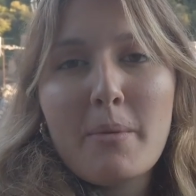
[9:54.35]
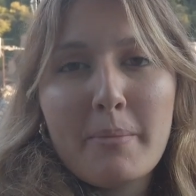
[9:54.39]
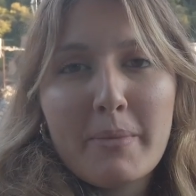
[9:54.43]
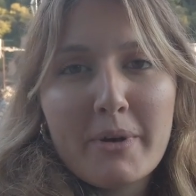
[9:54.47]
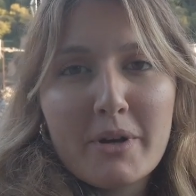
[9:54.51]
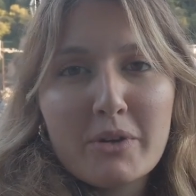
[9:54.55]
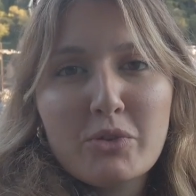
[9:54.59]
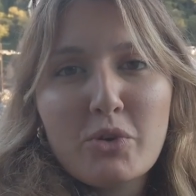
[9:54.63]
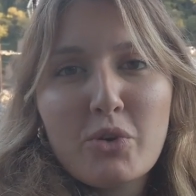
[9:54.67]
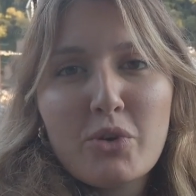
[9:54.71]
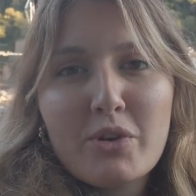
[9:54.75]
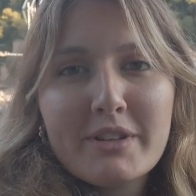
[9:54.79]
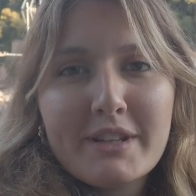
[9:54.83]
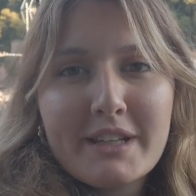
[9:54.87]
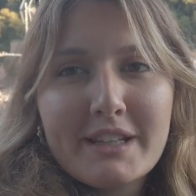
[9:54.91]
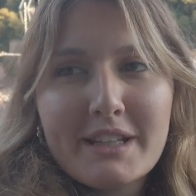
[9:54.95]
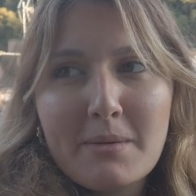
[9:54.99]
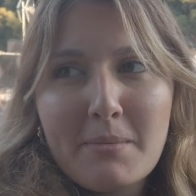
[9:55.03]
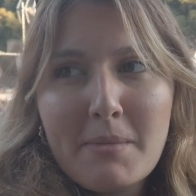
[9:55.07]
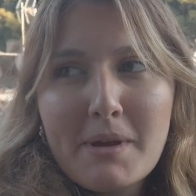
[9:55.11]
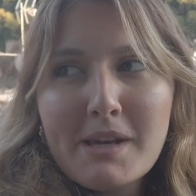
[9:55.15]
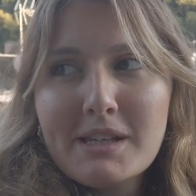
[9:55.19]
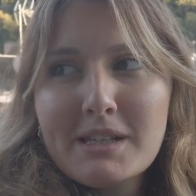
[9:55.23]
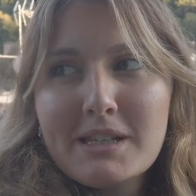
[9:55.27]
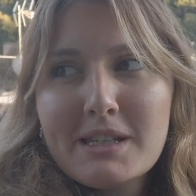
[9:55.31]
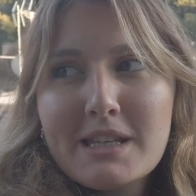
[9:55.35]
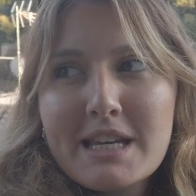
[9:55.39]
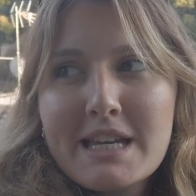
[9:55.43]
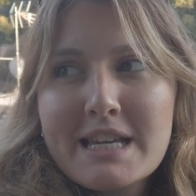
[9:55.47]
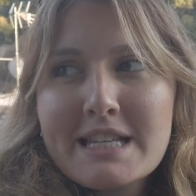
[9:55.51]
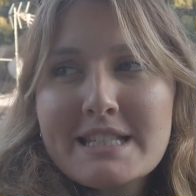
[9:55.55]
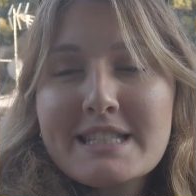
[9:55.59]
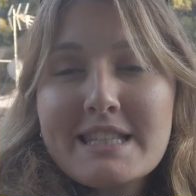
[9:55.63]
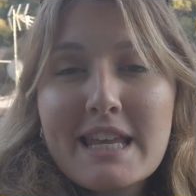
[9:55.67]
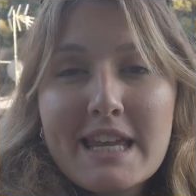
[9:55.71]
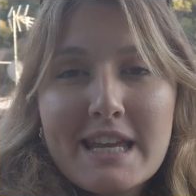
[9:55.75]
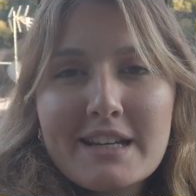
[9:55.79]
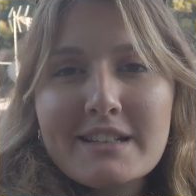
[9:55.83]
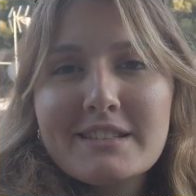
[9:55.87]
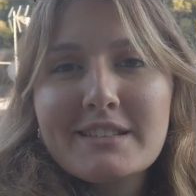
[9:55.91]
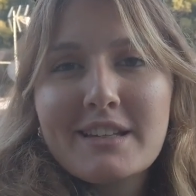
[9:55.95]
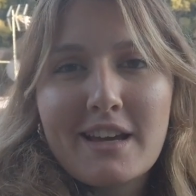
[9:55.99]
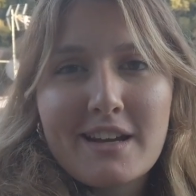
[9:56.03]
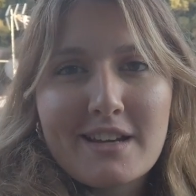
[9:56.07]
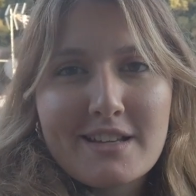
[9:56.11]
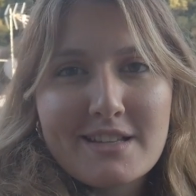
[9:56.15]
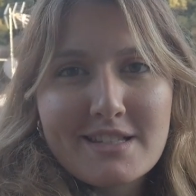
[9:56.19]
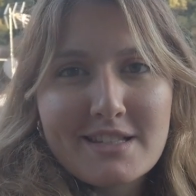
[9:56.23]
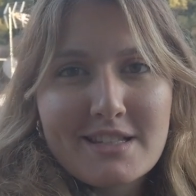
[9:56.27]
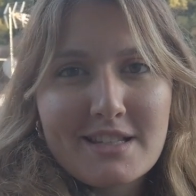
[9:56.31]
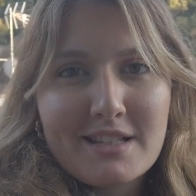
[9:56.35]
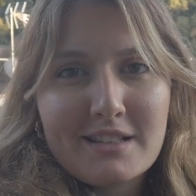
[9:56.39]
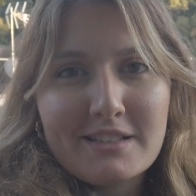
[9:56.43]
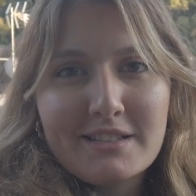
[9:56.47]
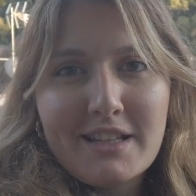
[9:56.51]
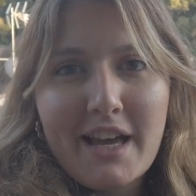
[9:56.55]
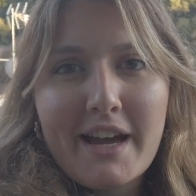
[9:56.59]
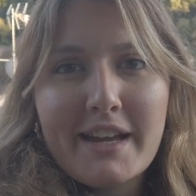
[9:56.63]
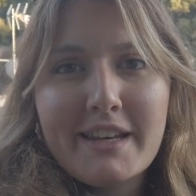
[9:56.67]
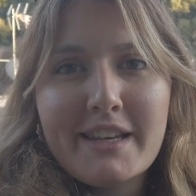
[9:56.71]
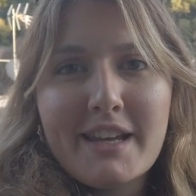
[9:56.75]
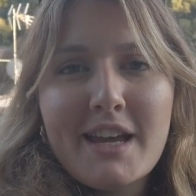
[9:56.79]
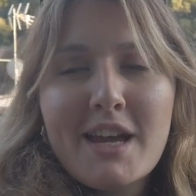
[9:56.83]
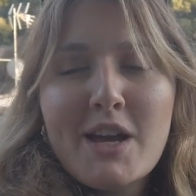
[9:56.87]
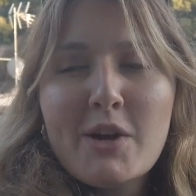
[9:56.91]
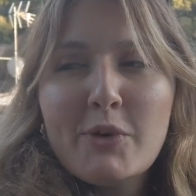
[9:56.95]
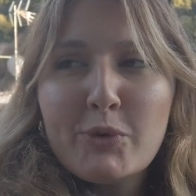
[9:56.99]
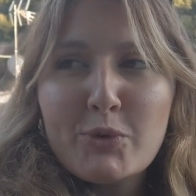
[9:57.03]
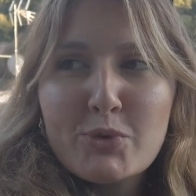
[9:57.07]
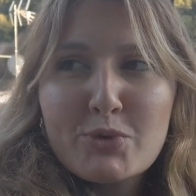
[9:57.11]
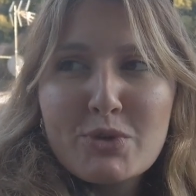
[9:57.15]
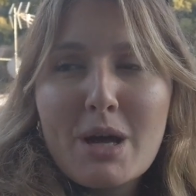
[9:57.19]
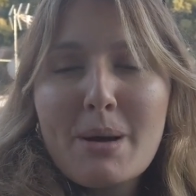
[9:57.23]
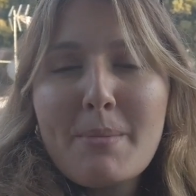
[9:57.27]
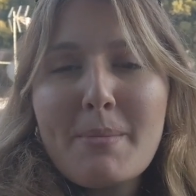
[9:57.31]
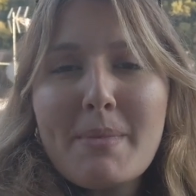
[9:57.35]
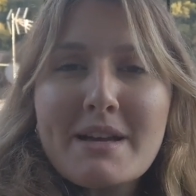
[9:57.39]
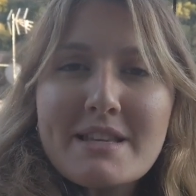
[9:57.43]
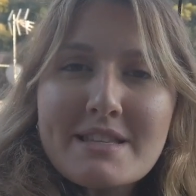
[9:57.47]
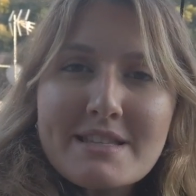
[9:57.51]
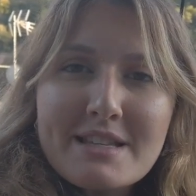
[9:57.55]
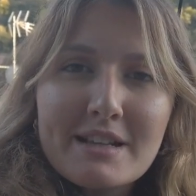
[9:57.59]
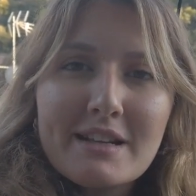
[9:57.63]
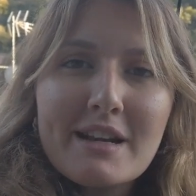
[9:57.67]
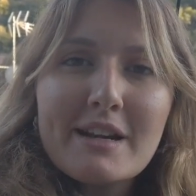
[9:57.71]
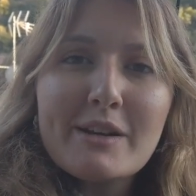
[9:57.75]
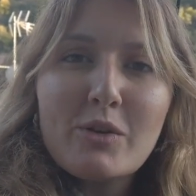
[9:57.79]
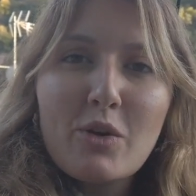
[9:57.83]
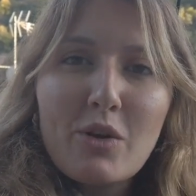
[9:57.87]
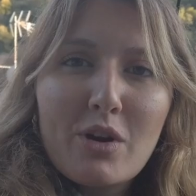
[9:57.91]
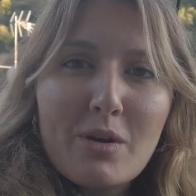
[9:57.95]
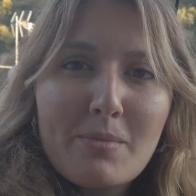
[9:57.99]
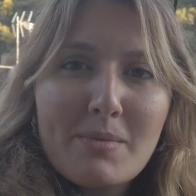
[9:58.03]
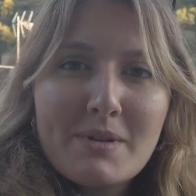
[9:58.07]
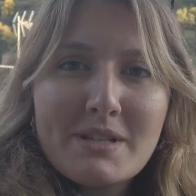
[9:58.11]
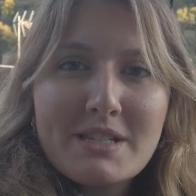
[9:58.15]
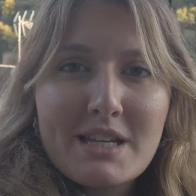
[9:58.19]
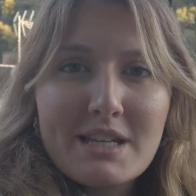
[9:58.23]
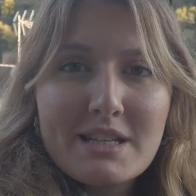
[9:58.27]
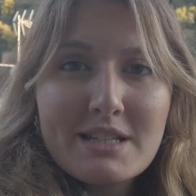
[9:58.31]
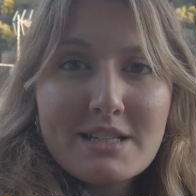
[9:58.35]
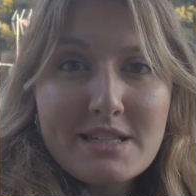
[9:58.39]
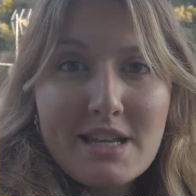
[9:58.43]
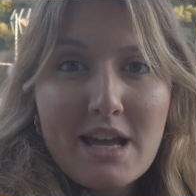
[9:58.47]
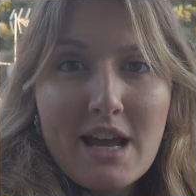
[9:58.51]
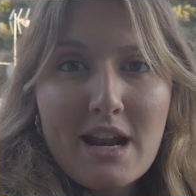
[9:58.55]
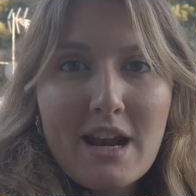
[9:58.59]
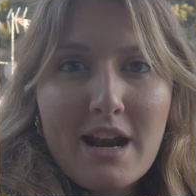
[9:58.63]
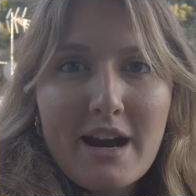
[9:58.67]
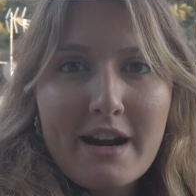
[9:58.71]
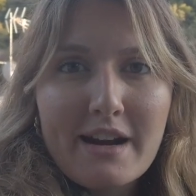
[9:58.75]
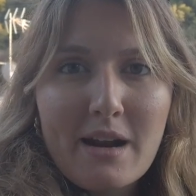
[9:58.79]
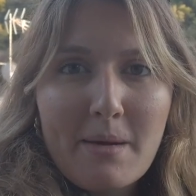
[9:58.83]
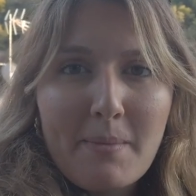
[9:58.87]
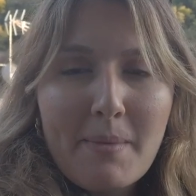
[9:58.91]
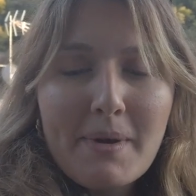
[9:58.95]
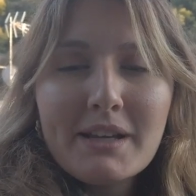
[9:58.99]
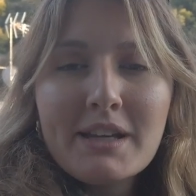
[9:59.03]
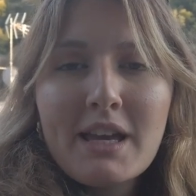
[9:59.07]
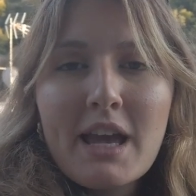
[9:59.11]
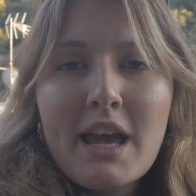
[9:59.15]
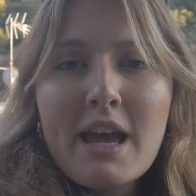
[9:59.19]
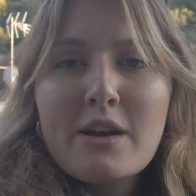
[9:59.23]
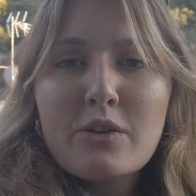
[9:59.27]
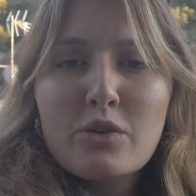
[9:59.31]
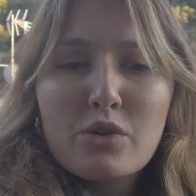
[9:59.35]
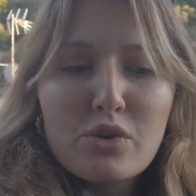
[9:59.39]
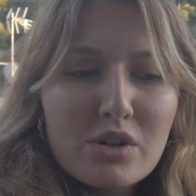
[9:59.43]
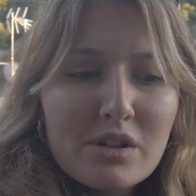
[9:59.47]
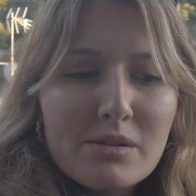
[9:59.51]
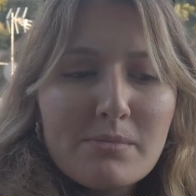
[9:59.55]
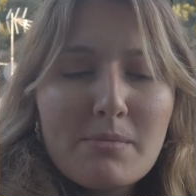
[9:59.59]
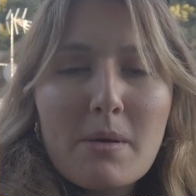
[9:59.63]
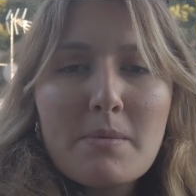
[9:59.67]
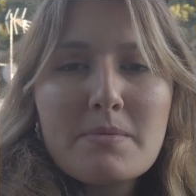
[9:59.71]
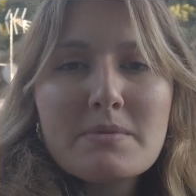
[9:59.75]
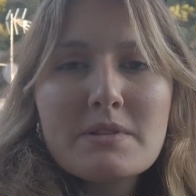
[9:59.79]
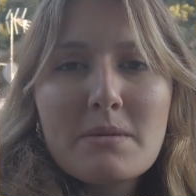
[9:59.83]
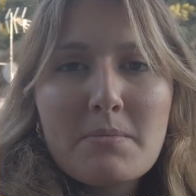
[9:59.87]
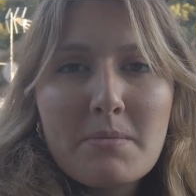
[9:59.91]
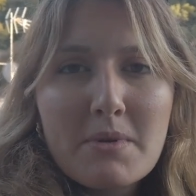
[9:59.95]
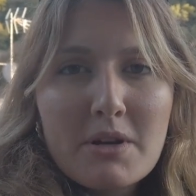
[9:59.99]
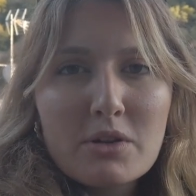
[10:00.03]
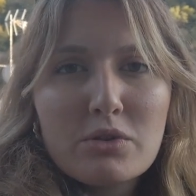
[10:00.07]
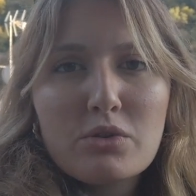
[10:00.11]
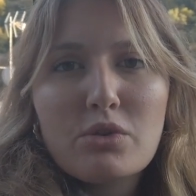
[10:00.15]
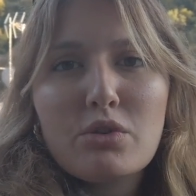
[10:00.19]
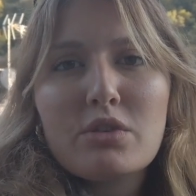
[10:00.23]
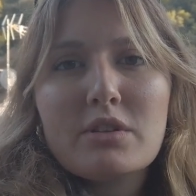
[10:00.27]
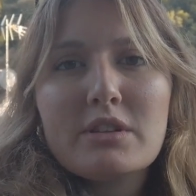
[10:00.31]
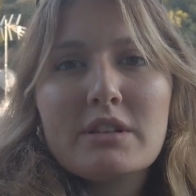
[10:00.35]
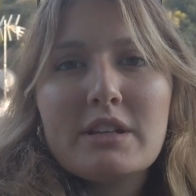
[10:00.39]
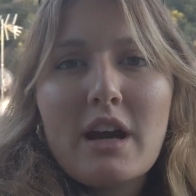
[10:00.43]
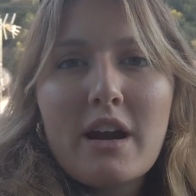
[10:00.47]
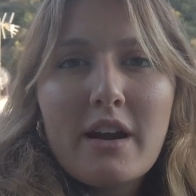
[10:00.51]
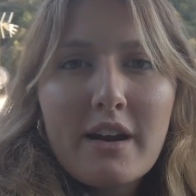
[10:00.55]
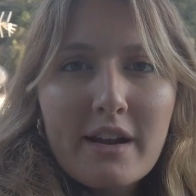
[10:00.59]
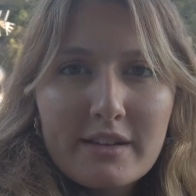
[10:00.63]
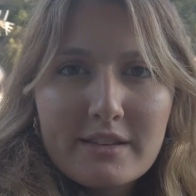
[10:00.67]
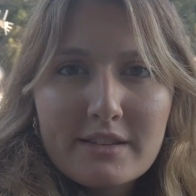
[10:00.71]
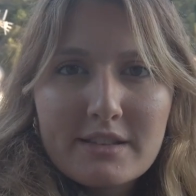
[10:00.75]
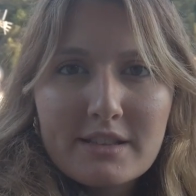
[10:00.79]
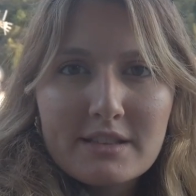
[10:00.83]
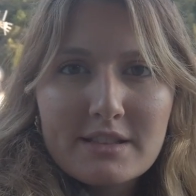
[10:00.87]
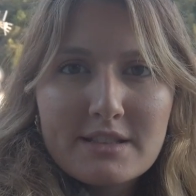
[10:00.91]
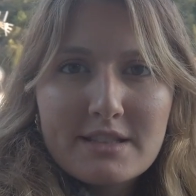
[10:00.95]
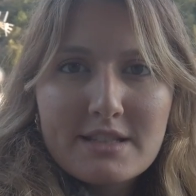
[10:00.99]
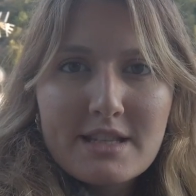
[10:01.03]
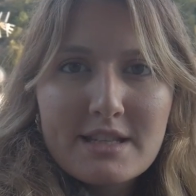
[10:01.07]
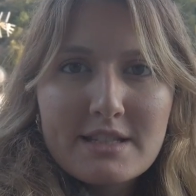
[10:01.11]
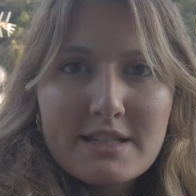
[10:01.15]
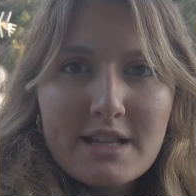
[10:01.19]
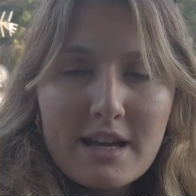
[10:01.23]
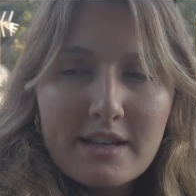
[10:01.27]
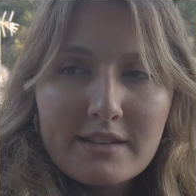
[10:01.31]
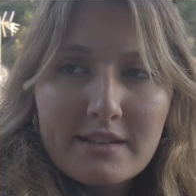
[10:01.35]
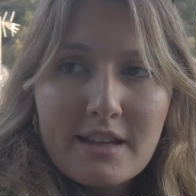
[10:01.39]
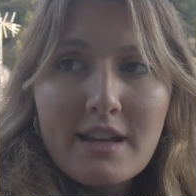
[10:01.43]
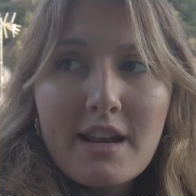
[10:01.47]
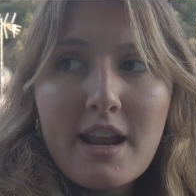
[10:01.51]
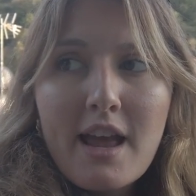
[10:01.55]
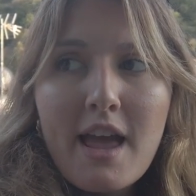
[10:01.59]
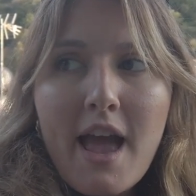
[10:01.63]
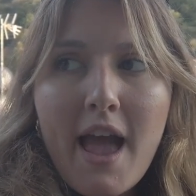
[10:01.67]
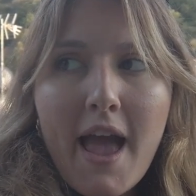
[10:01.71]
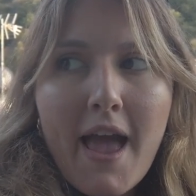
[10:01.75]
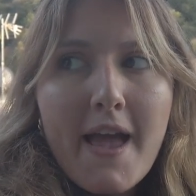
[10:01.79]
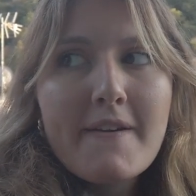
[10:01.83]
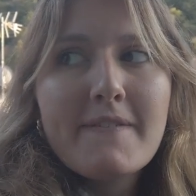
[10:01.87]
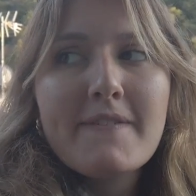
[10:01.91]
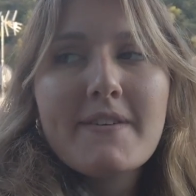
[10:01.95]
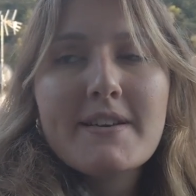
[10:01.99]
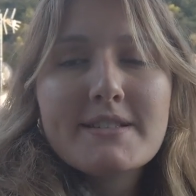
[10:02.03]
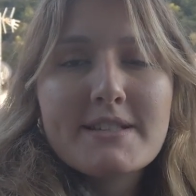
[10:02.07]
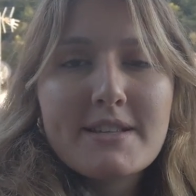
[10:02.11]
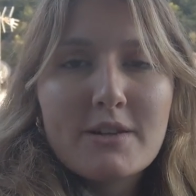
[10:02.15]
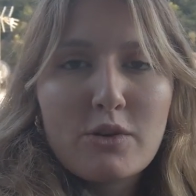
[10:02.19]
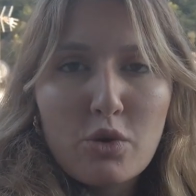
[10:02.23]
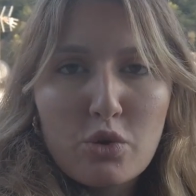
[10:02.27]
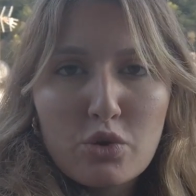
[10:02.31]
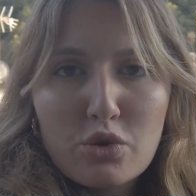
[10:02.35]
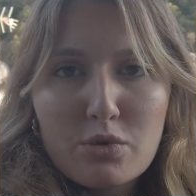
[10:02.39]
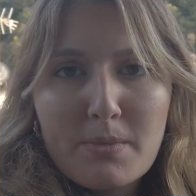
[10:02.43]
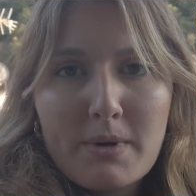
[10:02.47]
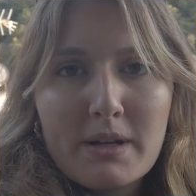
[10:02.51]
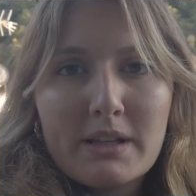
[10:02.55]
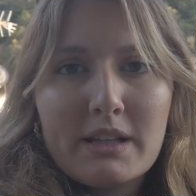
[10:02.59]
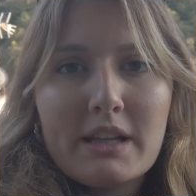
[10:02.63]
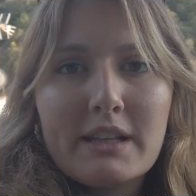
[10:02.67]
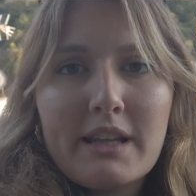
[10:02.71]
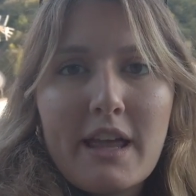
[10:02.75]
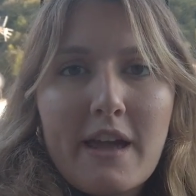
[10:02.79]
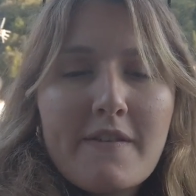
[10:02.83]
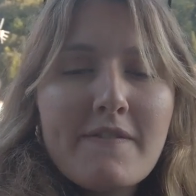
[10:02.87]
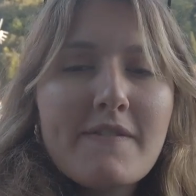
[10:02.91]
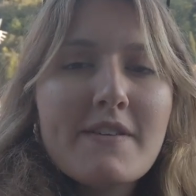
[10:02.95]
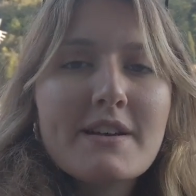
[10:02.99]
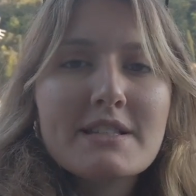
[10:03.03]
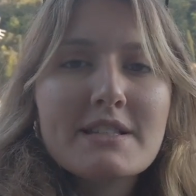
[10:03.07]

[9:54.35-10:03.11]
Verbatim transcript: Mirador ne demek? Seyir terası. Yani güzel manzaralar görebileceğiniz yerler demek. Google Maps'e Mirador diye arattığınızda zaten en fazla yorum alan, en